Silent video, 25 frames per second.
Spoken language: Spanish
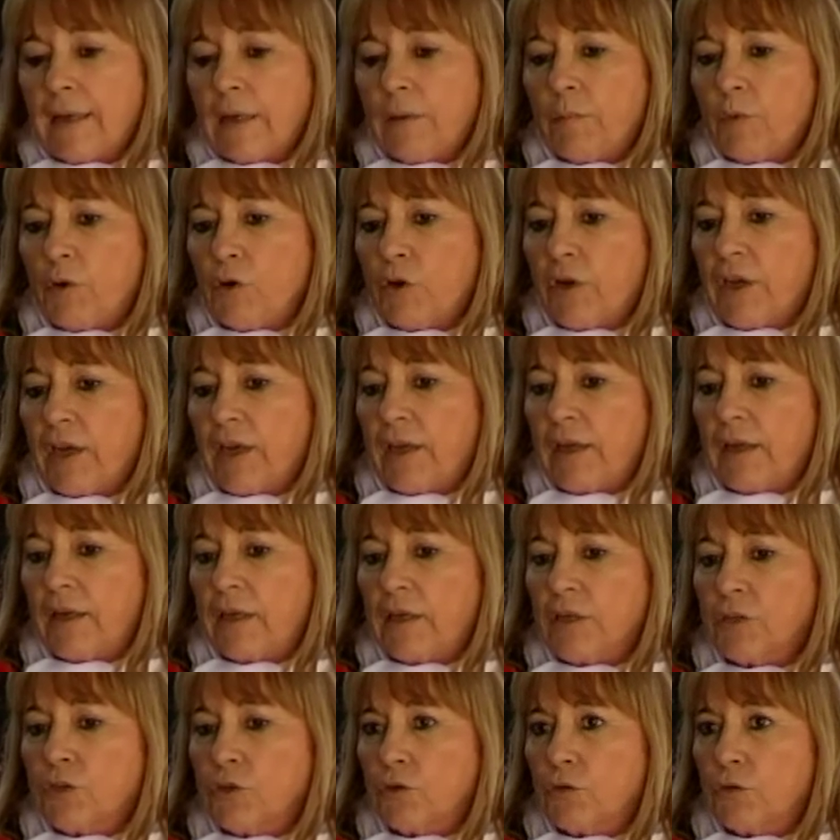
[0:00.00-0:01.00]
queremos
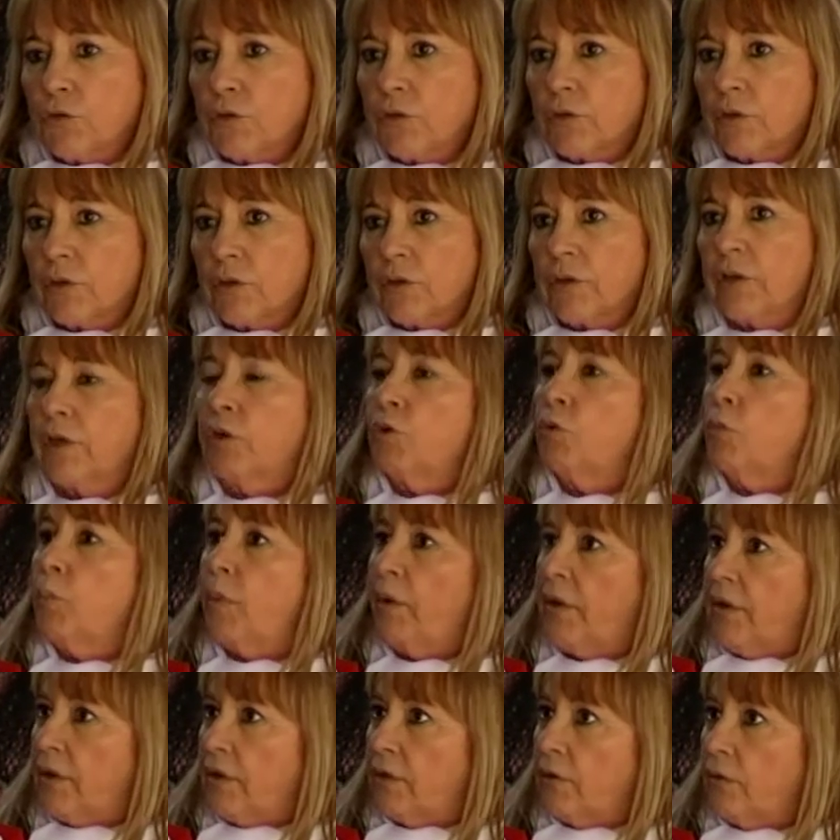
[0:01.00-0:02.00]
que ellos
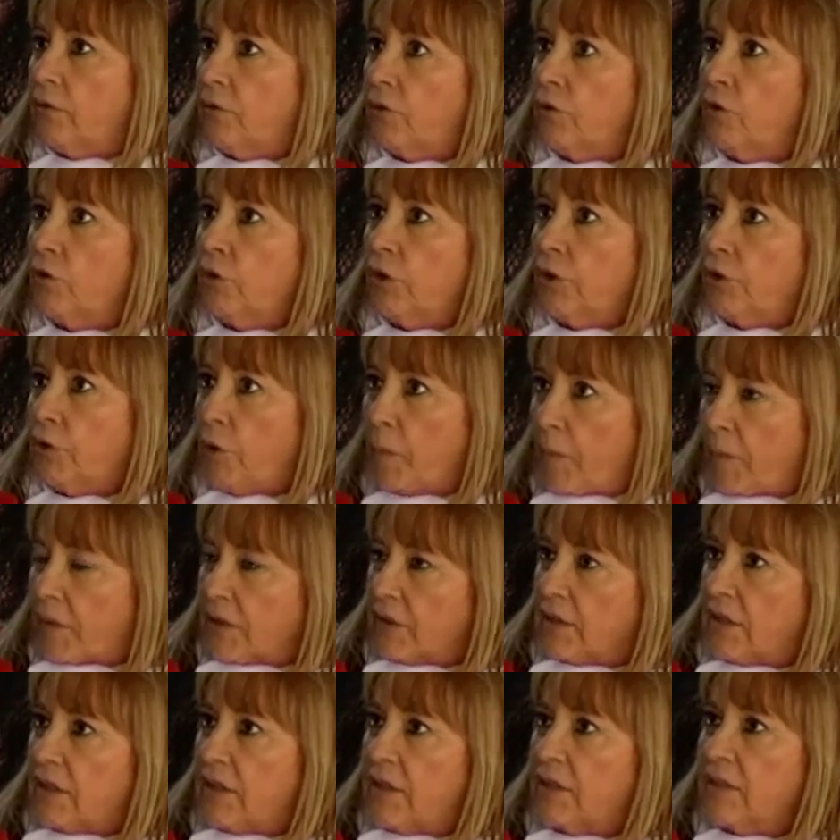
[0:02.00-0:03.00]
recuperen lo que nos
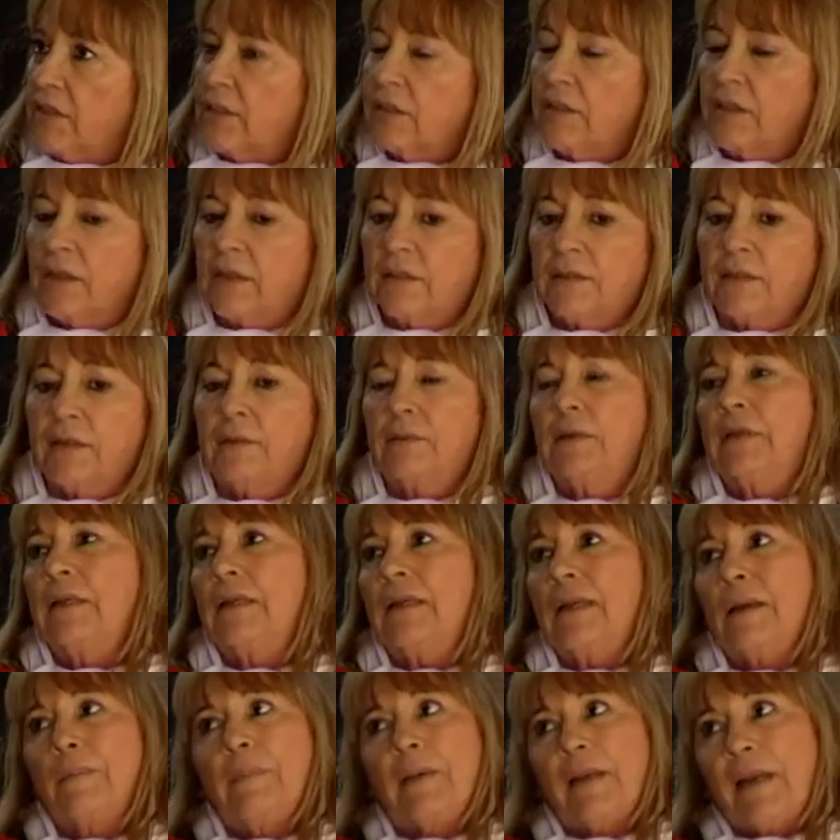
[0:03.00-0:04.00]
pertenecen a través
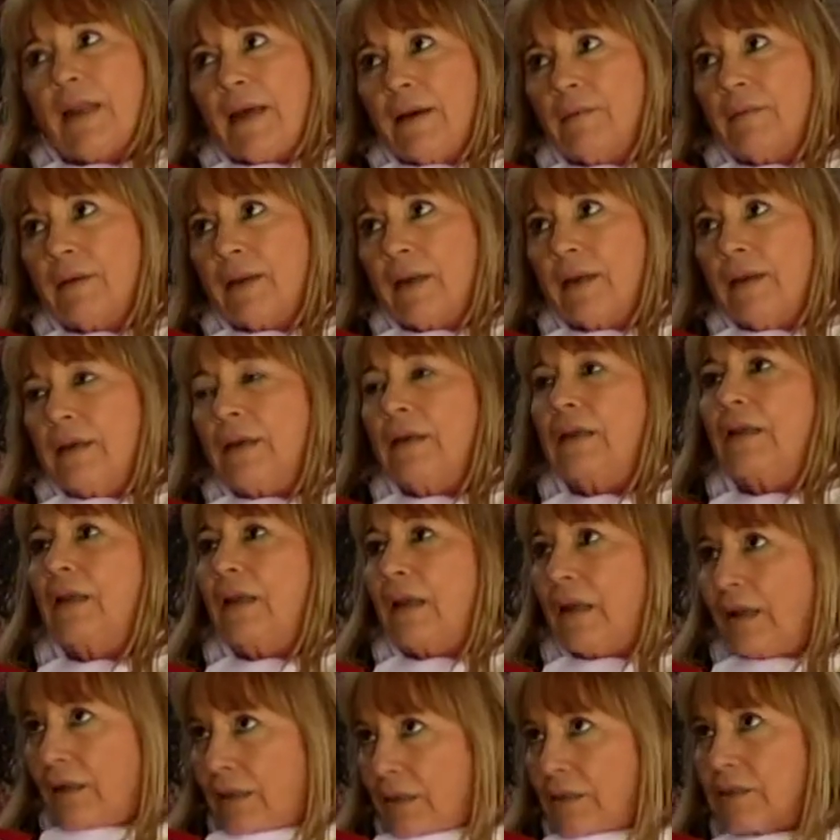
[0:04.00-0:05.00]
de la palabra y
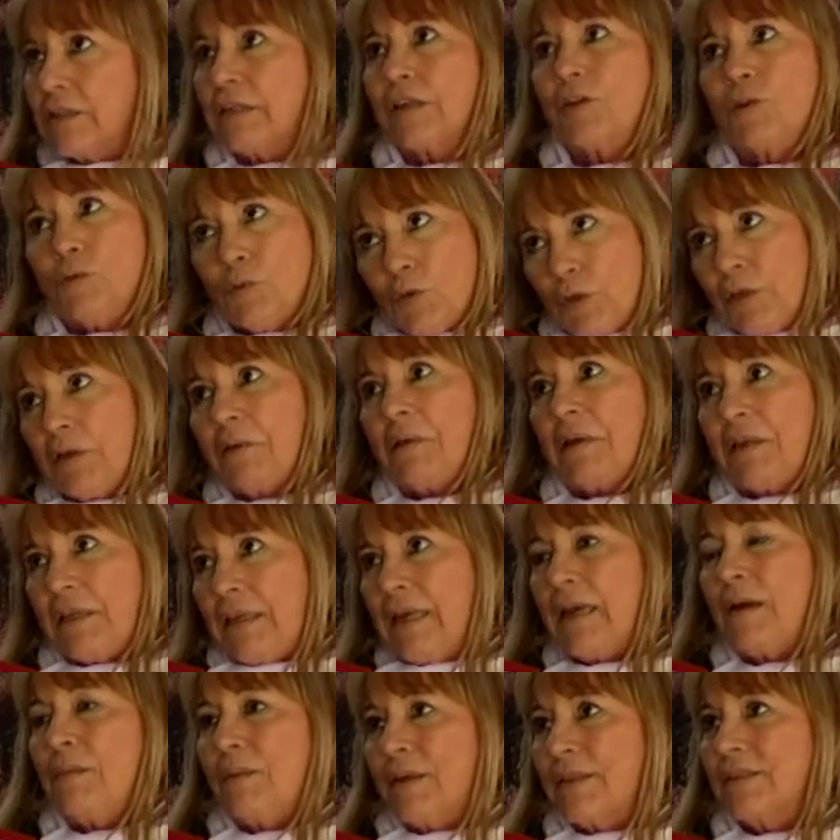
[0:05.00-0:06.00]
las leyes como
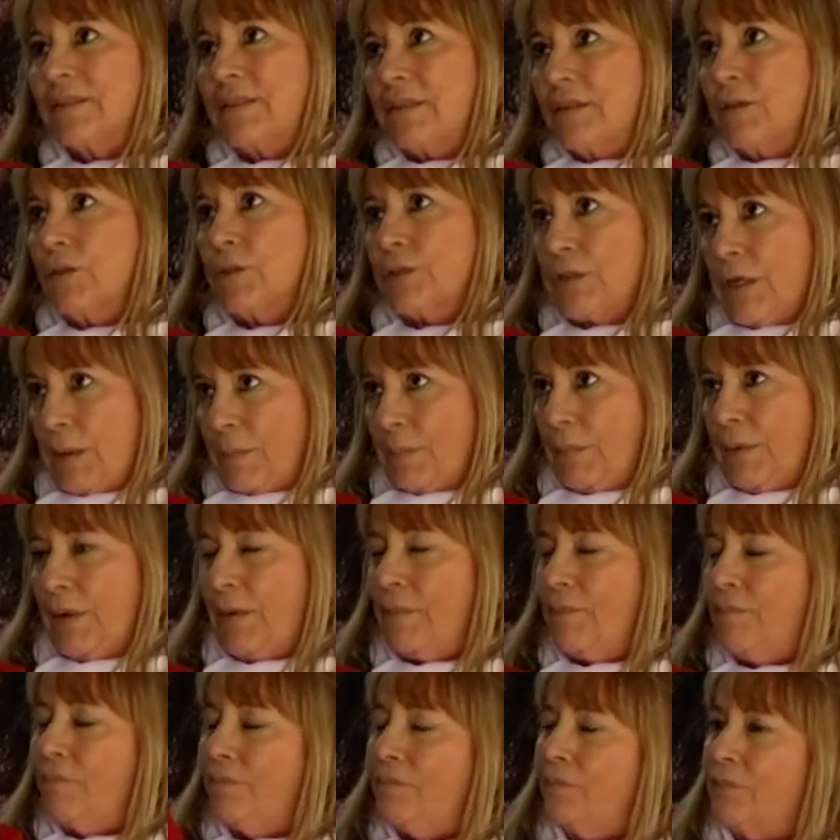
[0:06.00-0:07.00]
debería haber sido
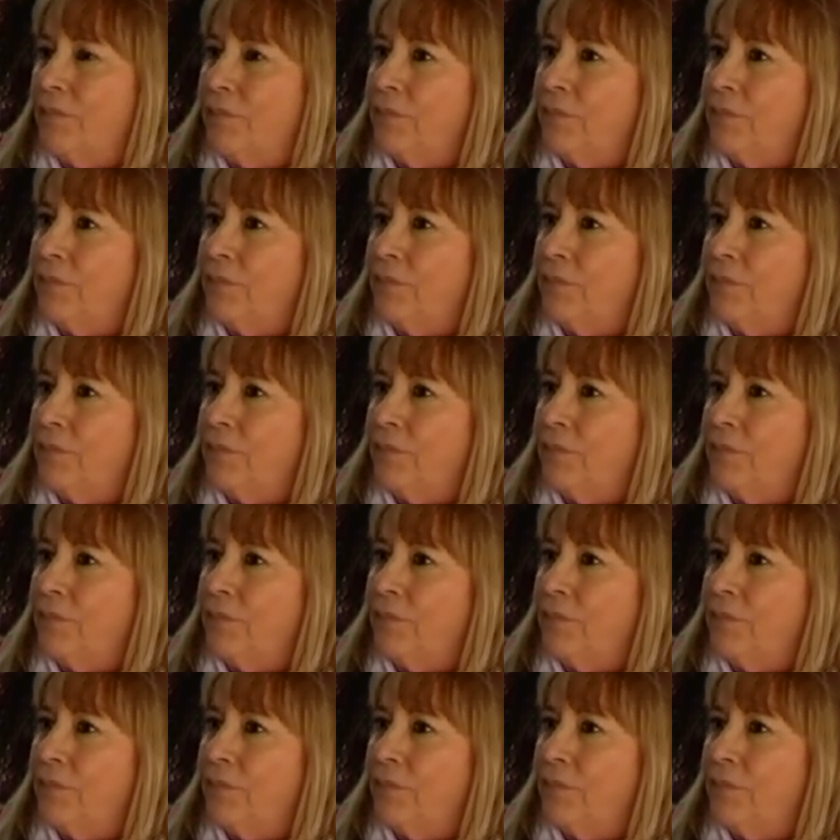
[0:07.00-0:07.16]
siempre.